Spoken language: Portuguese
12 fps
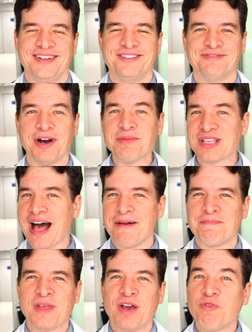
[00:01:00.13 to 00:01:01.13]
Vamos
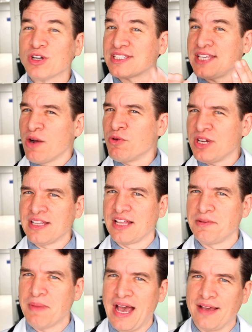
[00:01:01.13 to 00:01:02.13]
lá. Você urina
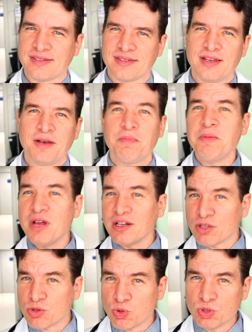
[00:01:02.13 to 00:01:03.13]
demais? Primeiro
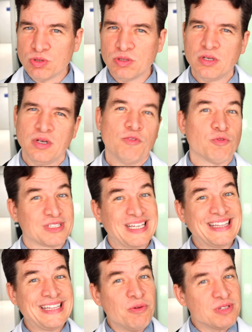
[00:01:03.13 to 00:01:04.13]
de tudo, você
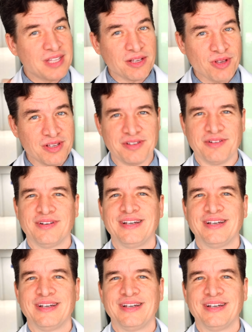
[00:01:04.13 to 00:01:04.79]
não está sozinho.